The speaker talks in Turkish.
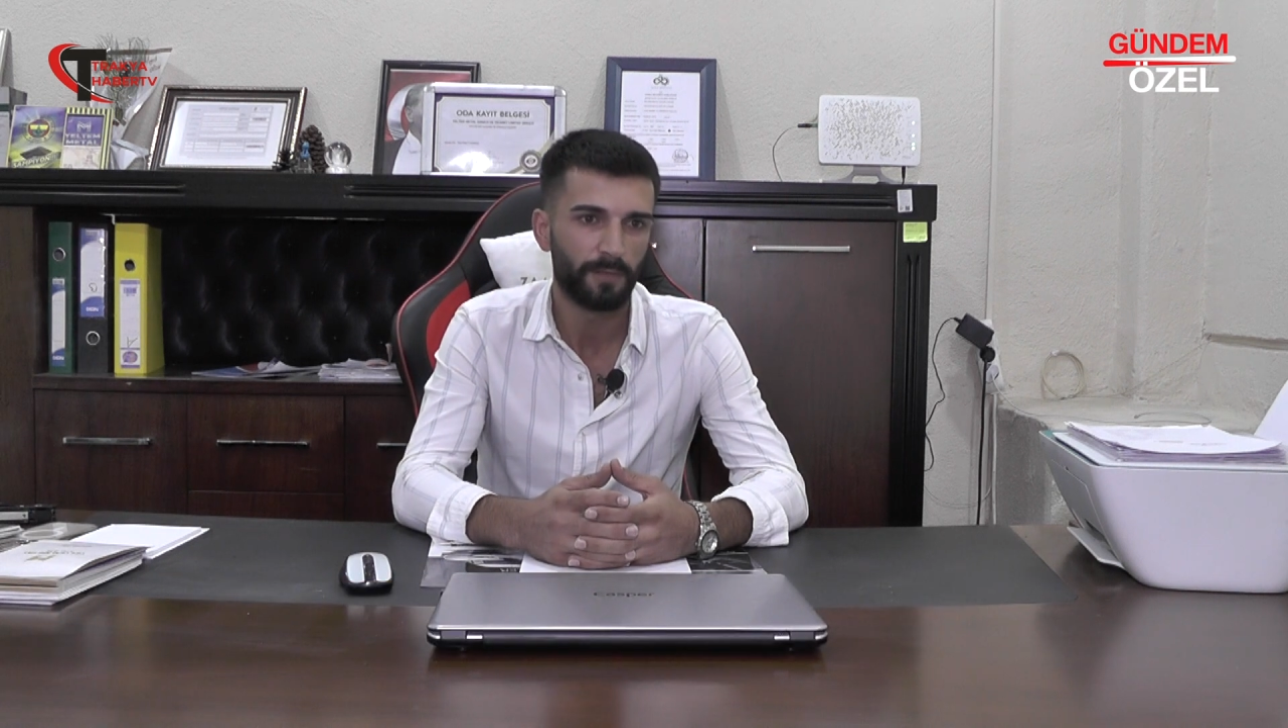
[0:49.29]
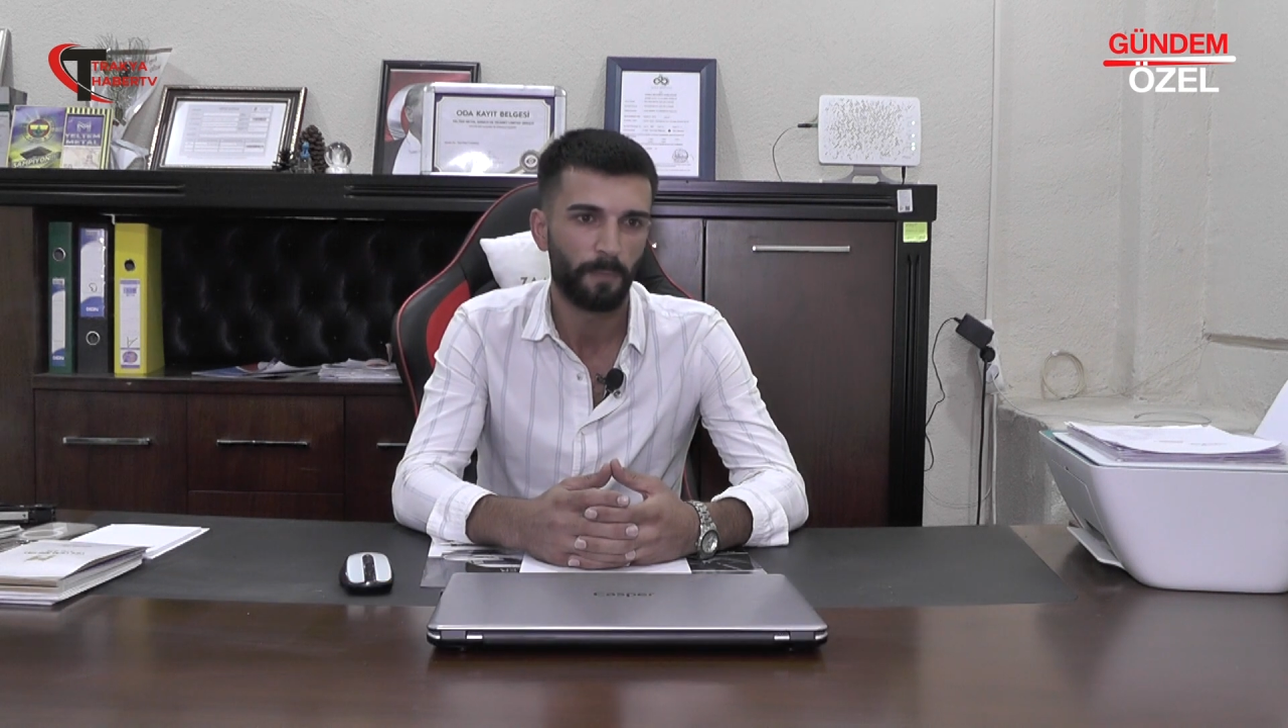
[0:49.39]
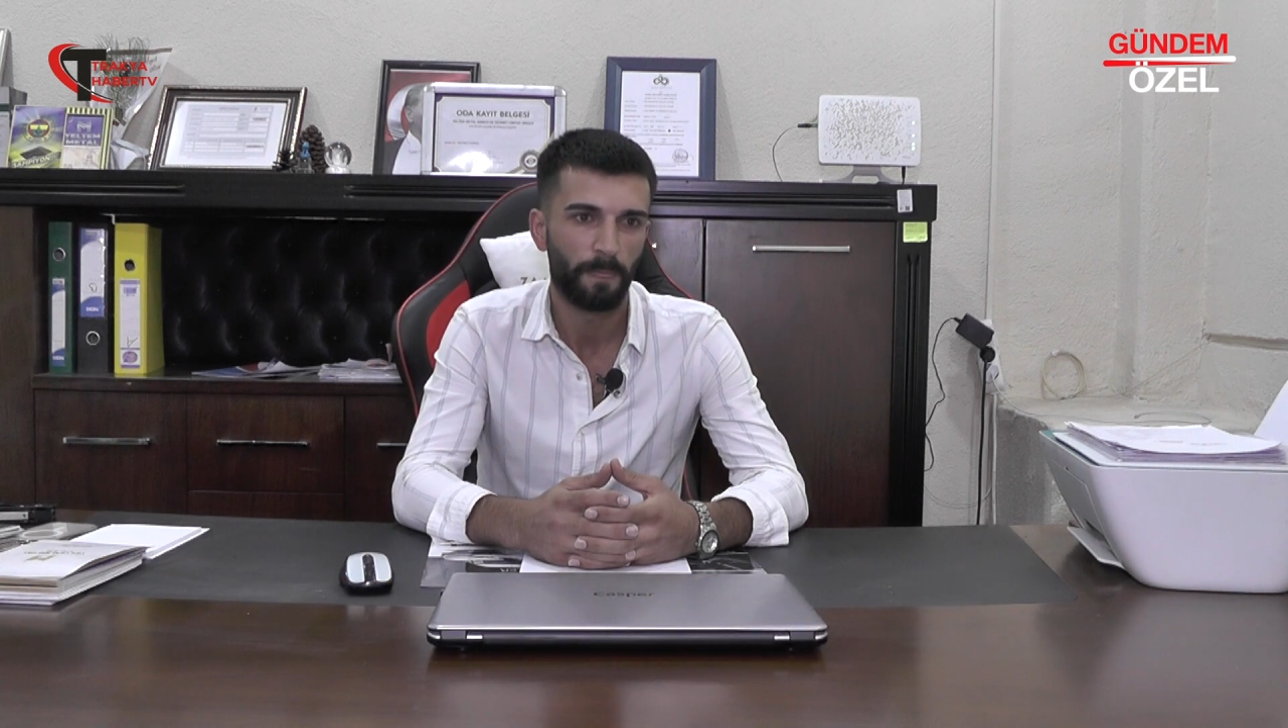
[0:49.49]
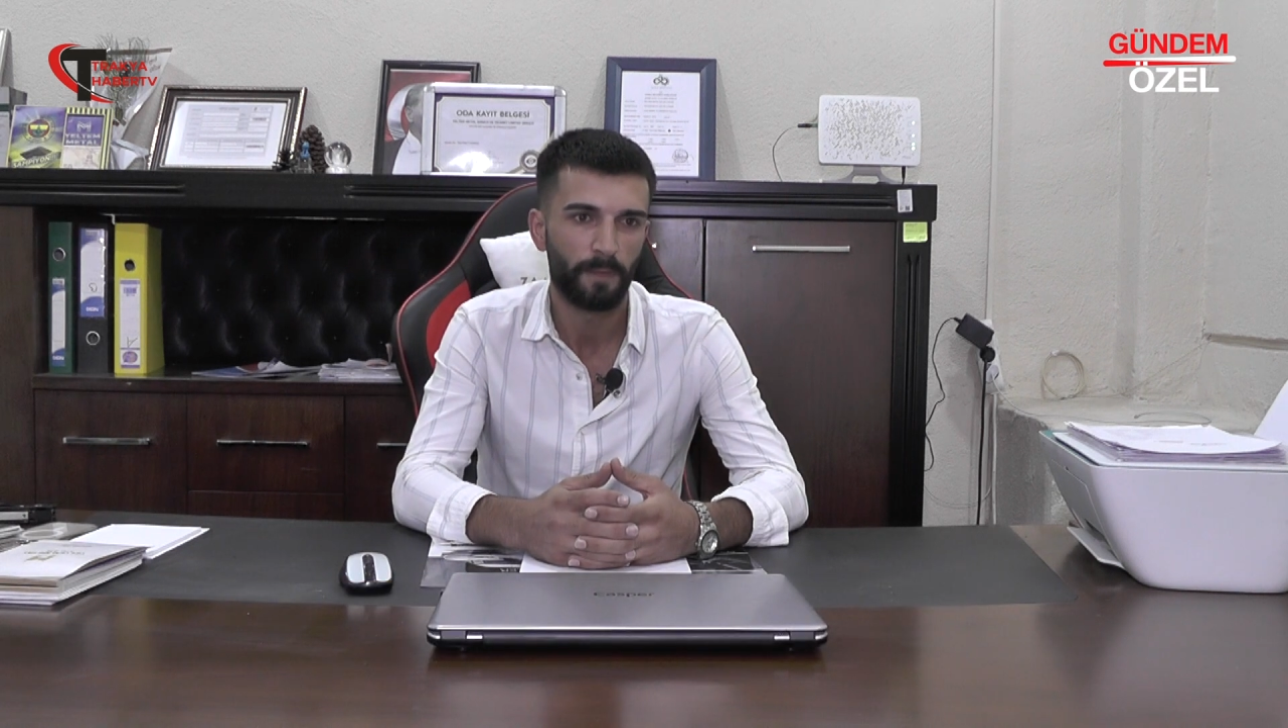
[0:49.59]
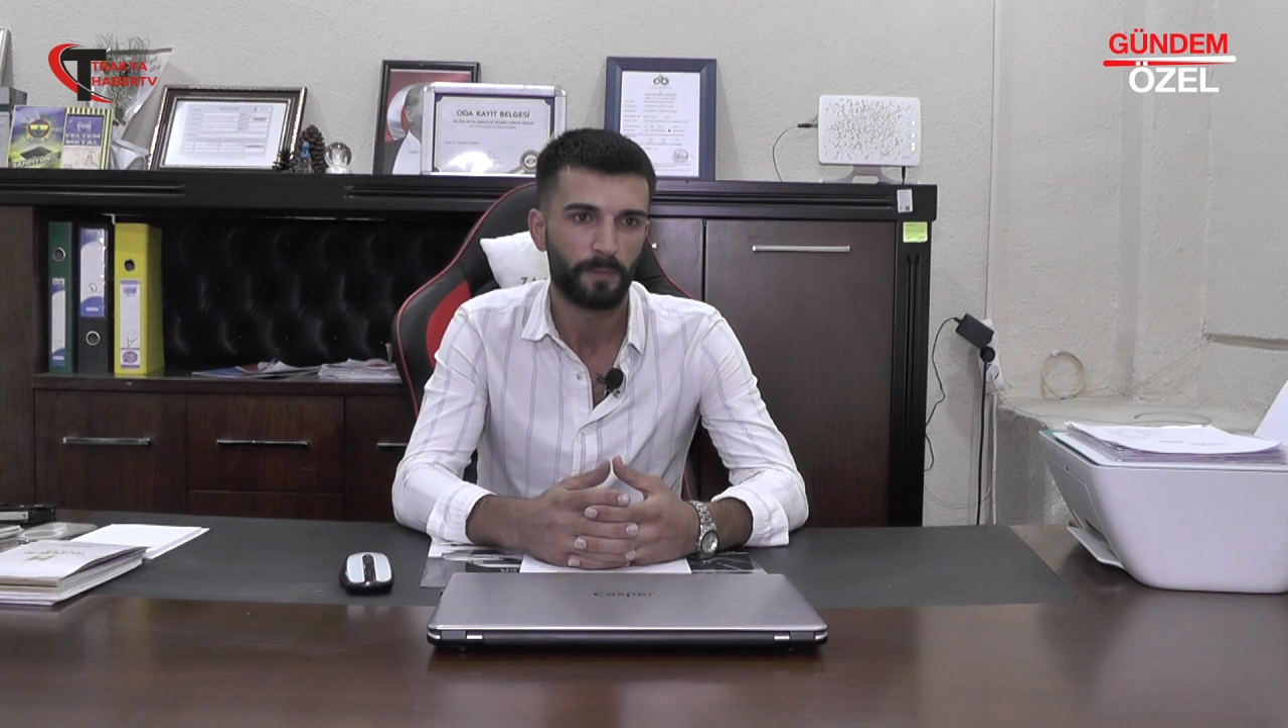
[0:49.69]
Hı
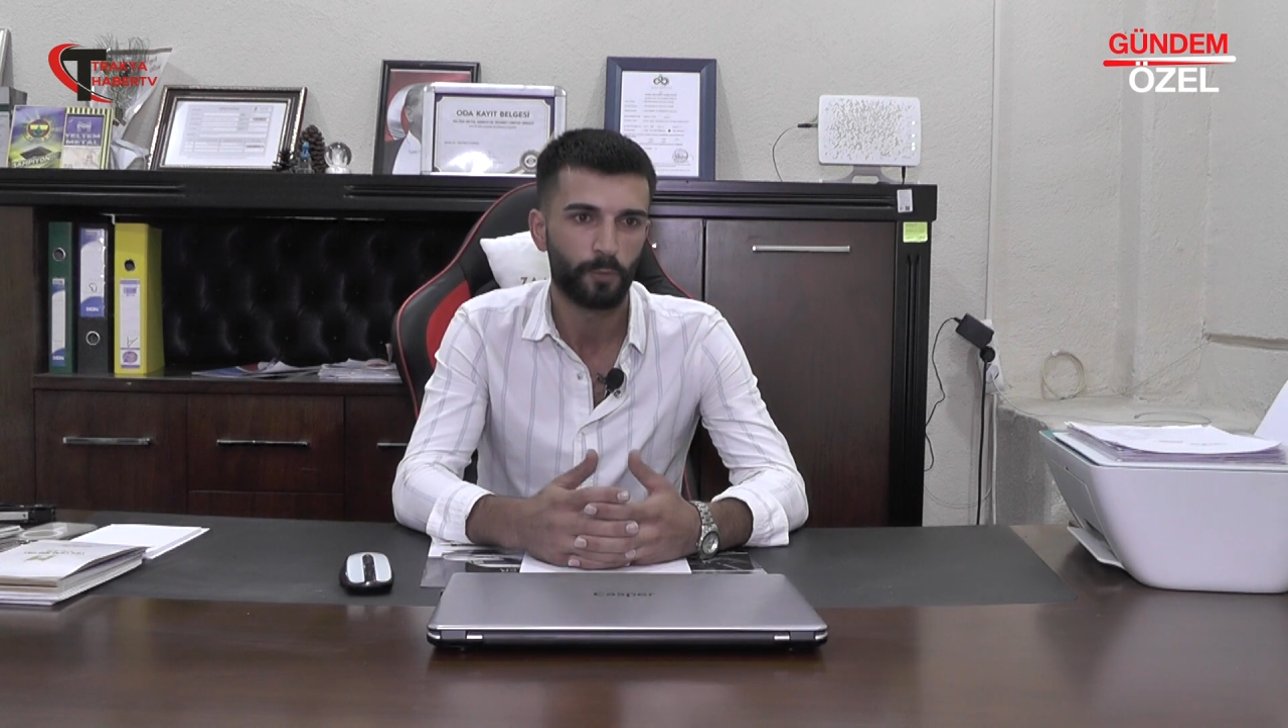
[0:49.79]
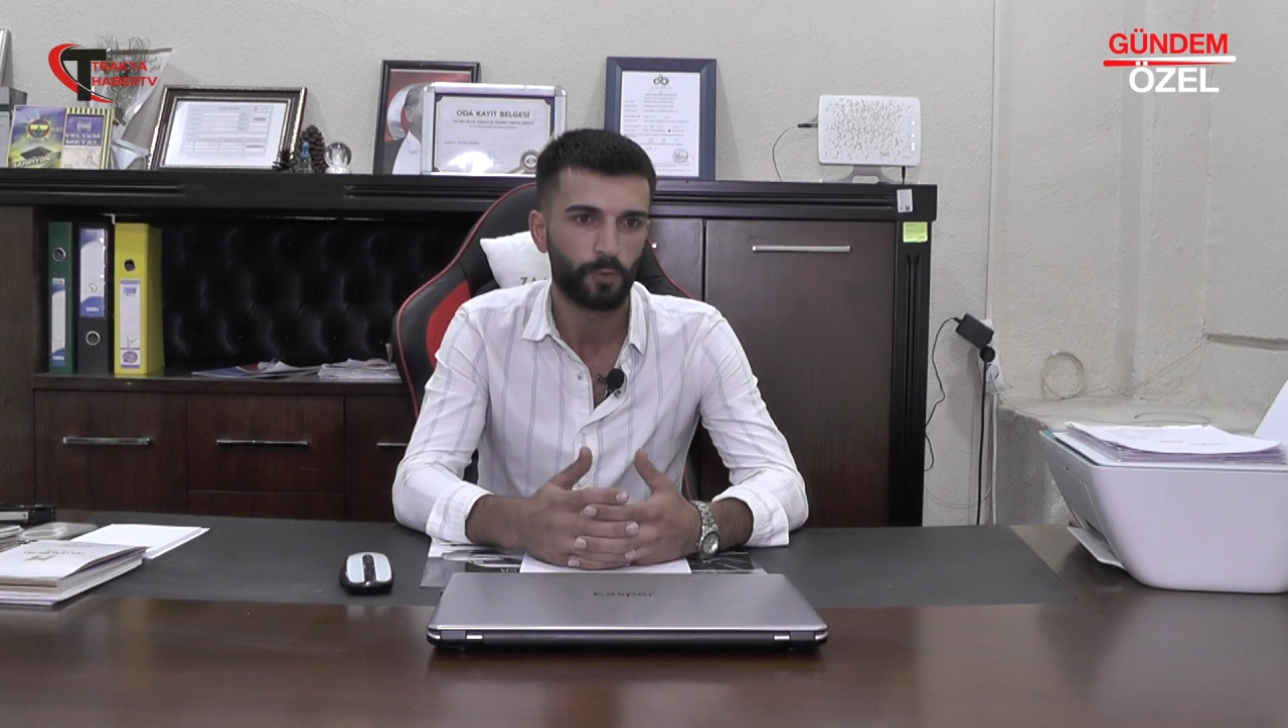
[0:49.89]
hı. Bu